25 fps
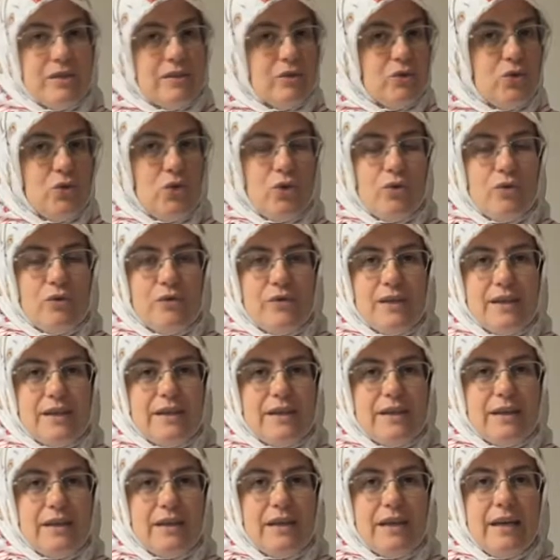çok
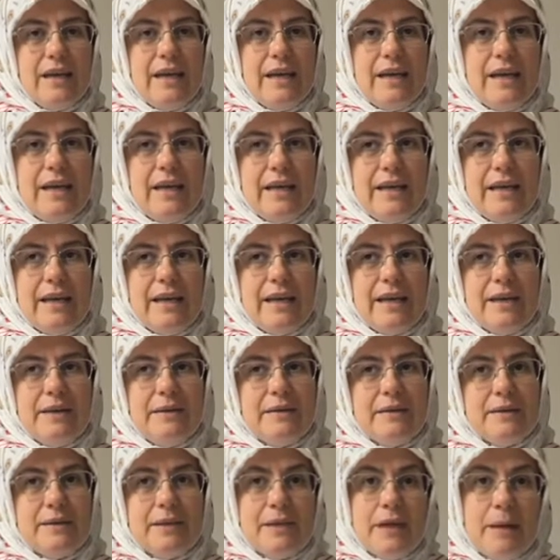fazla e,
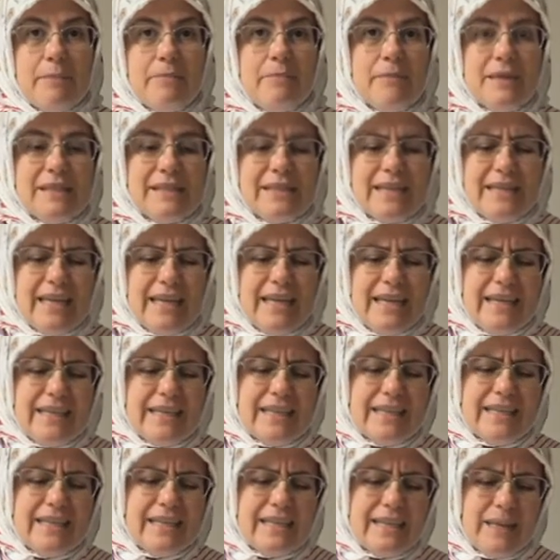yapması gerekeni
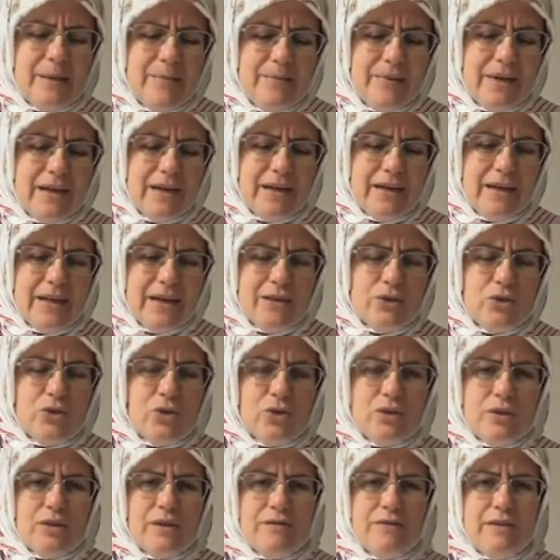durmazlar. yaparlar.
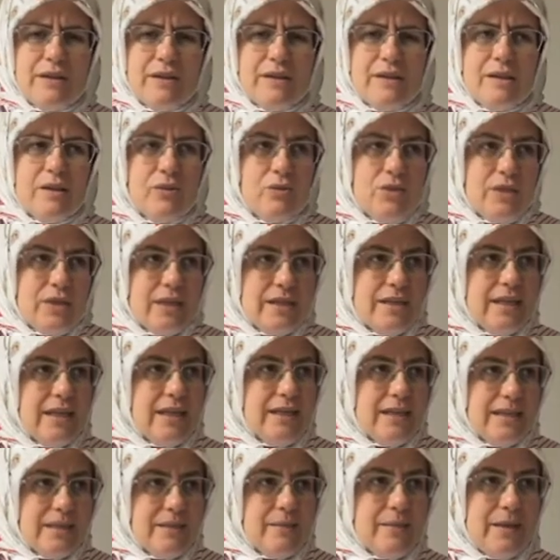Çok da fazla üzerine
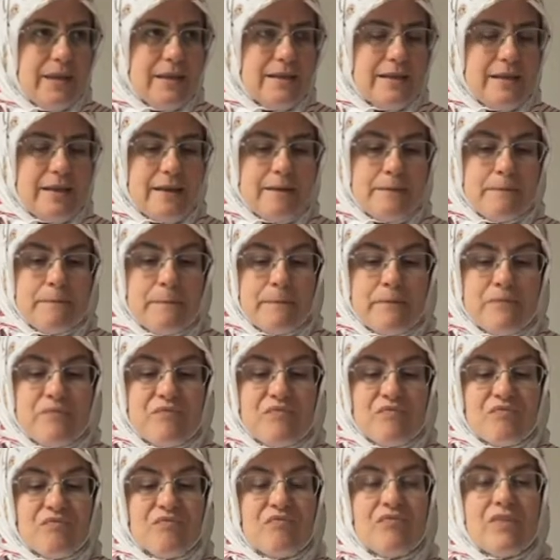gitmezler.
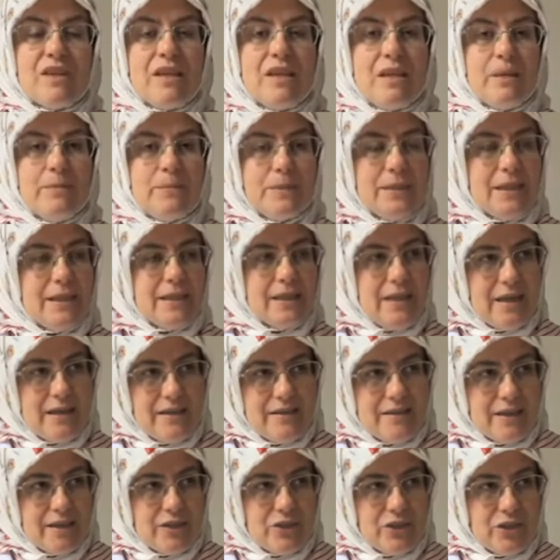Yapılan
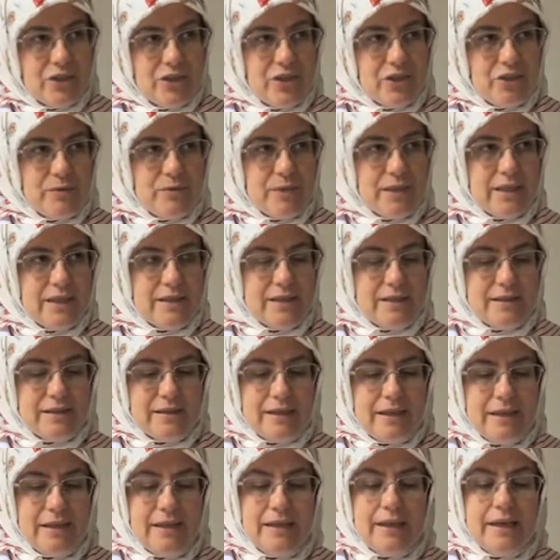hayvan
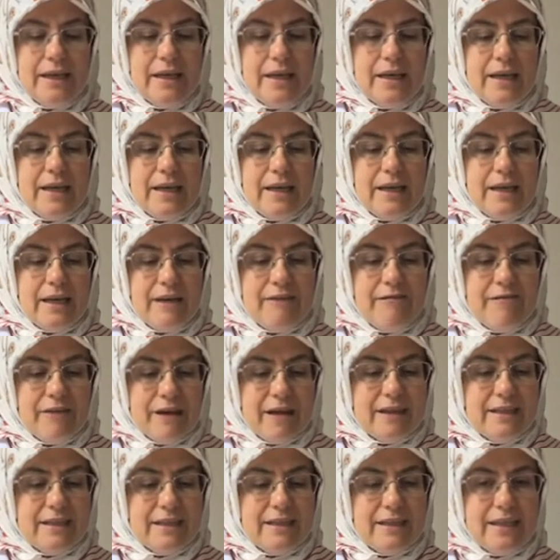çalışmalarında, e,
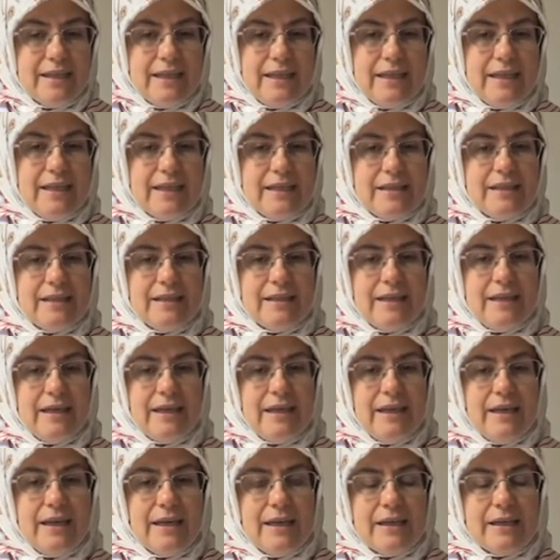fare
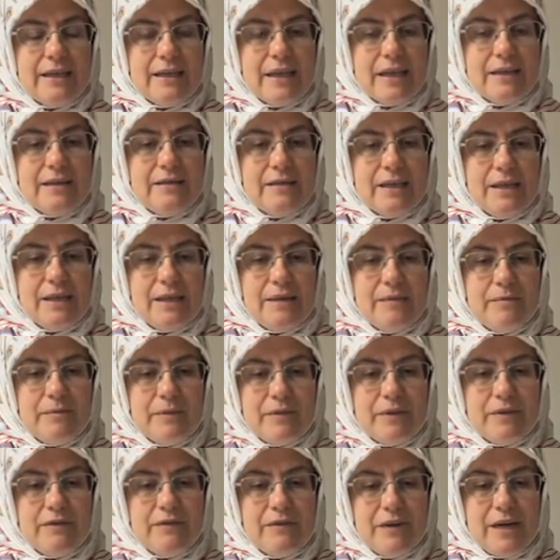deneylerinde kan, e,
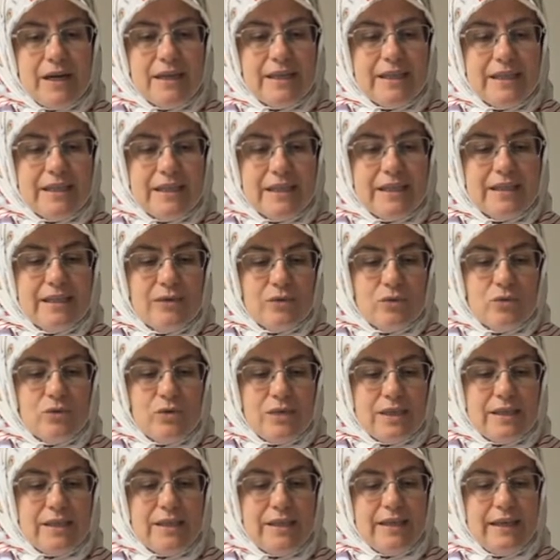farelerin
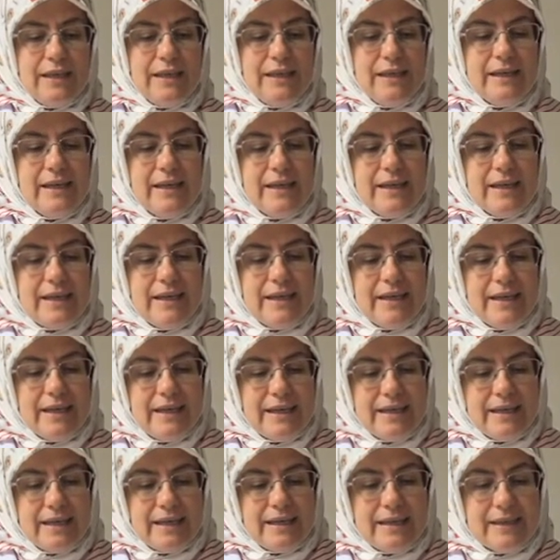üzerine
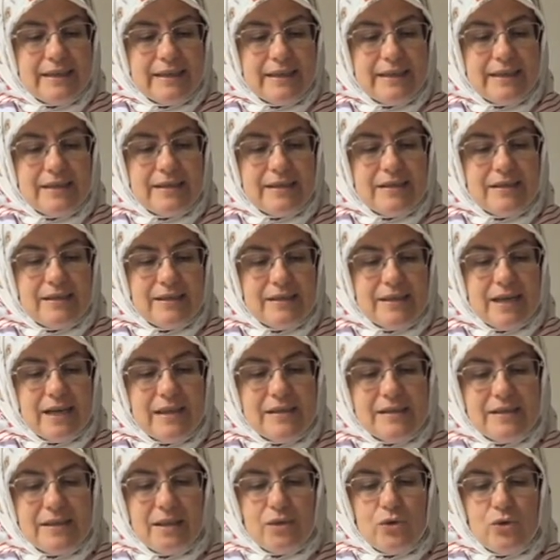e,
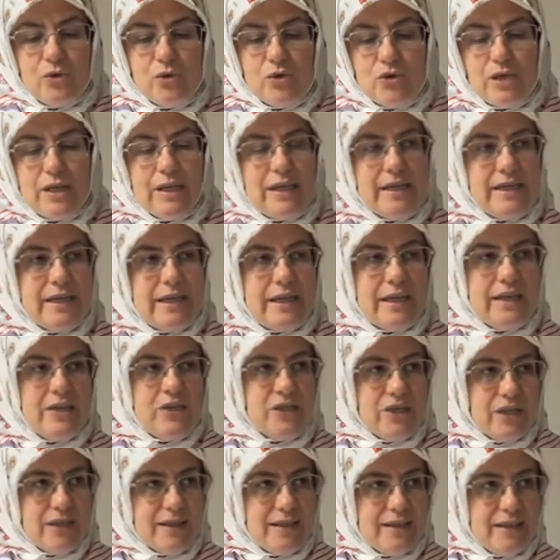kanser hücreleri
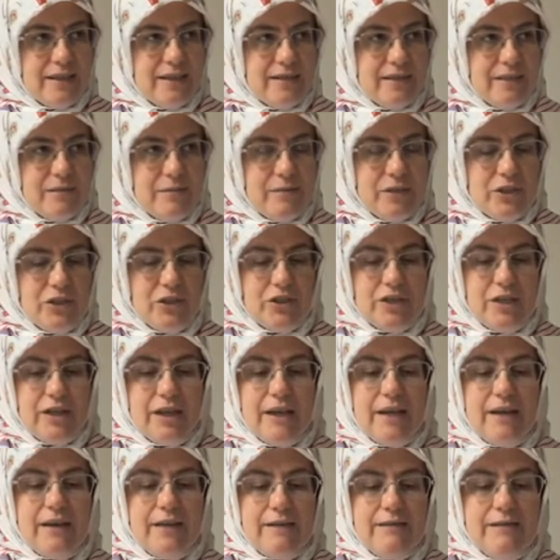enjekte edilmiş
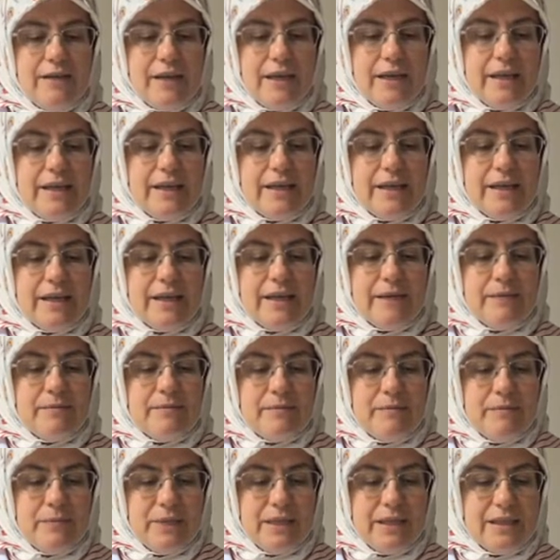ve e,
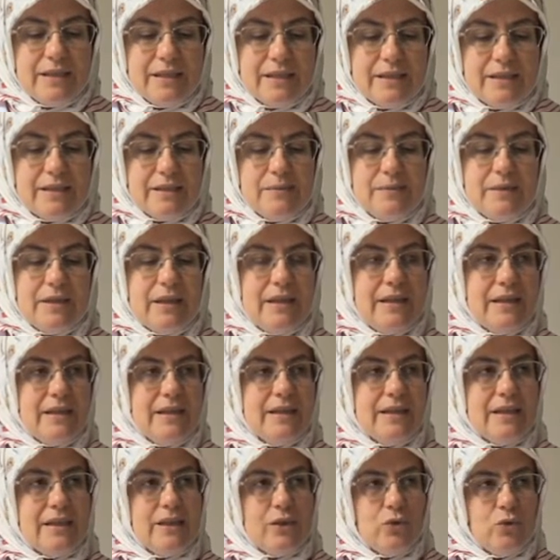bir kısmına
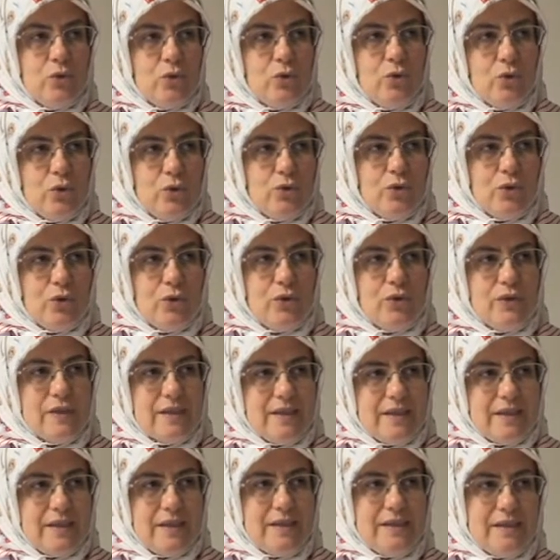e, gürültülü,
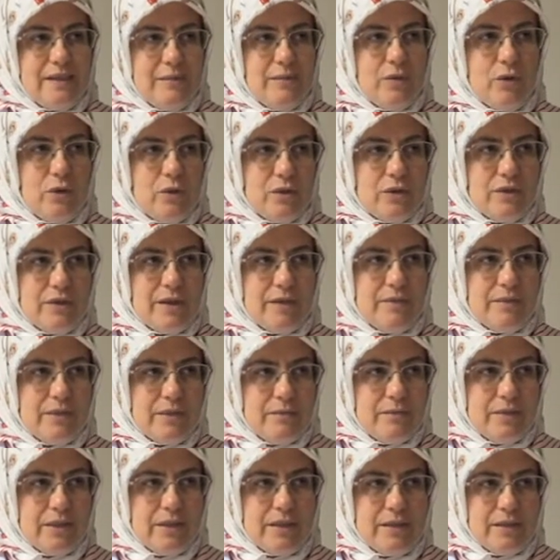stresli bir
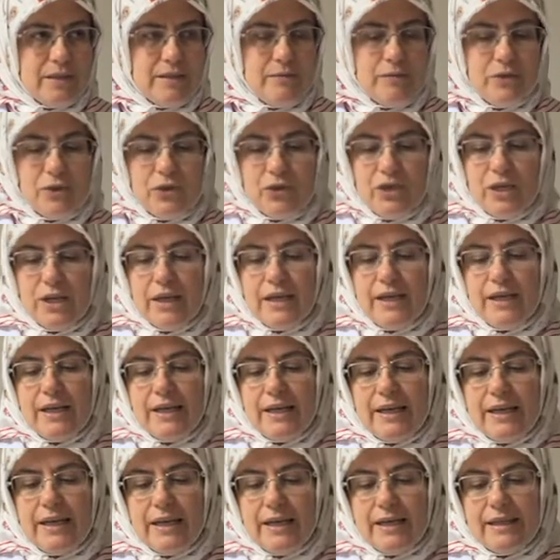ortamda bırakılmış
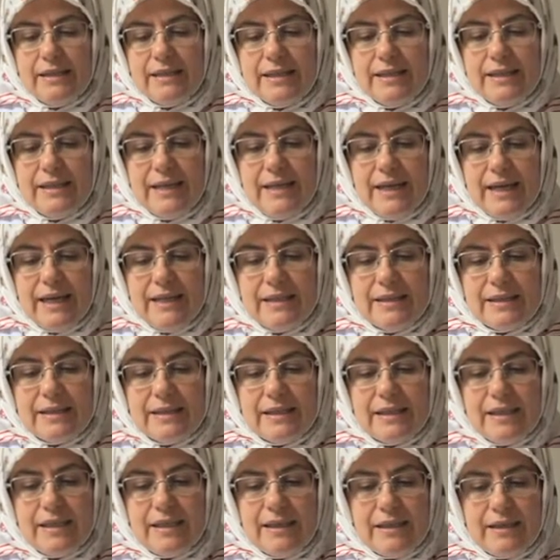ee, diğer
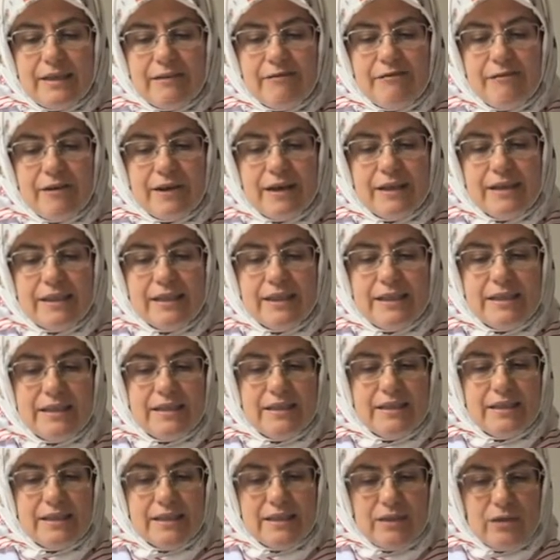e,
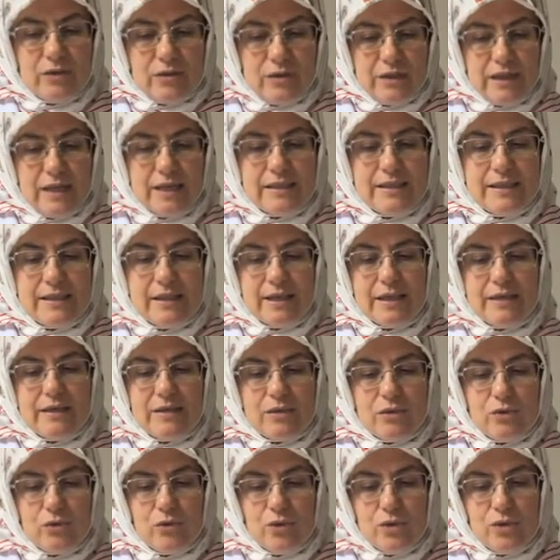farenin kanser
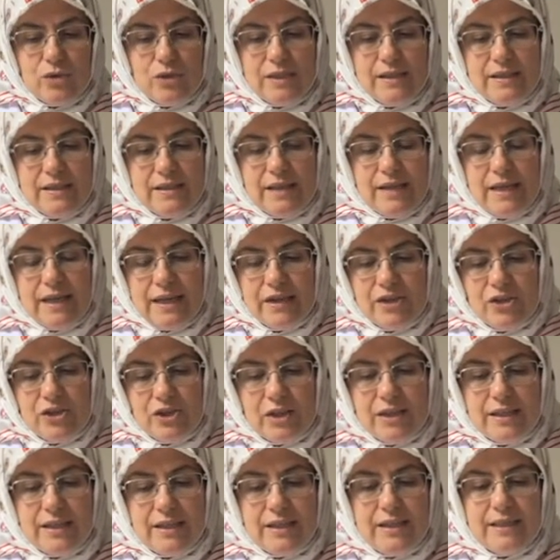hücresi
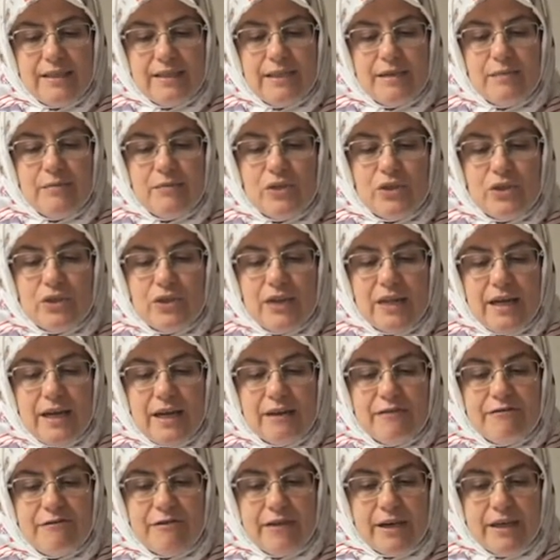enjekte edilmiş
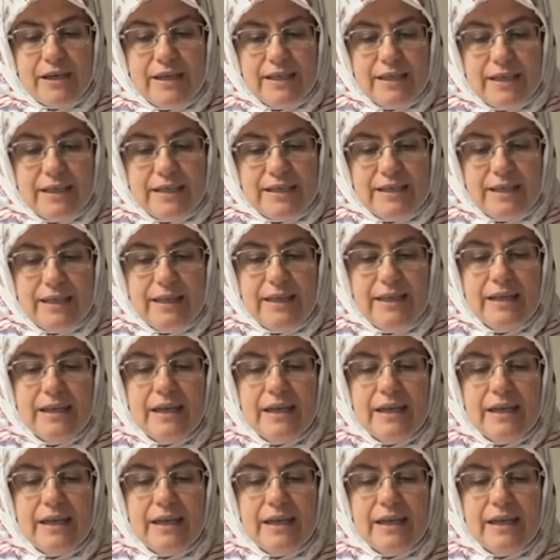diğer fareye de